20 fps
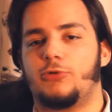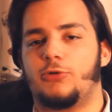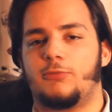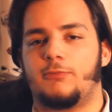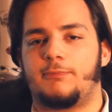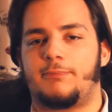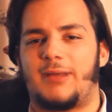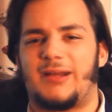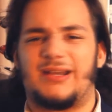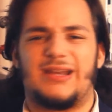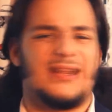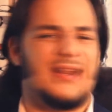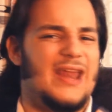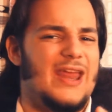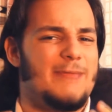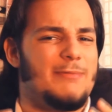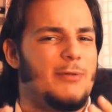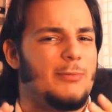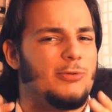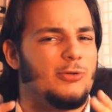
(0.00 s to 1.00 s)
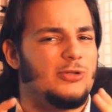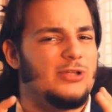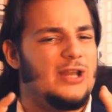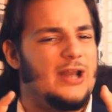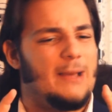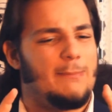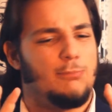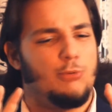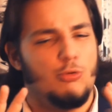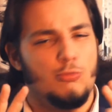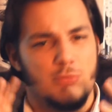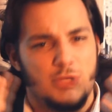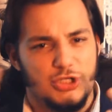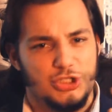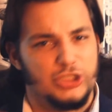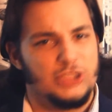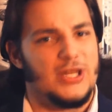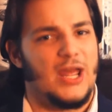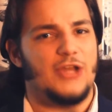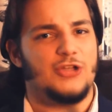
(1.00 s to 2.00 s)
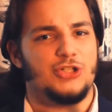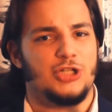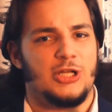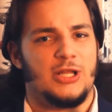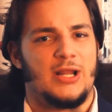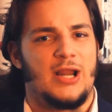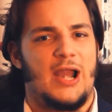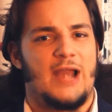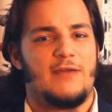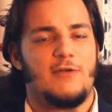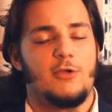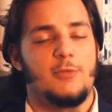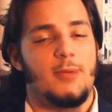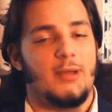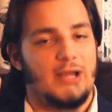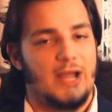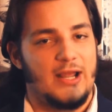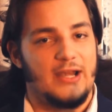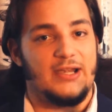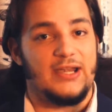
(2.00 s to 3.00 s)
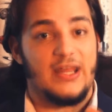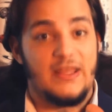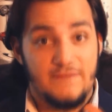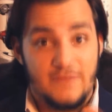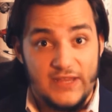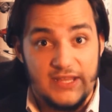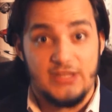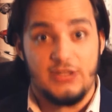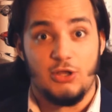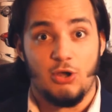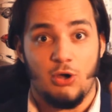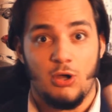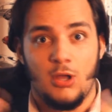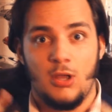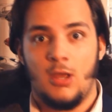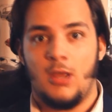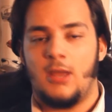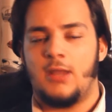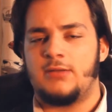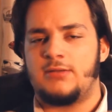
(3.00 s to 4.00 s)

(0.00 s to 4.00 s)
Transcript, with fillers: non, parlerei proprio della pubblicità in generale, voglio parlare dei video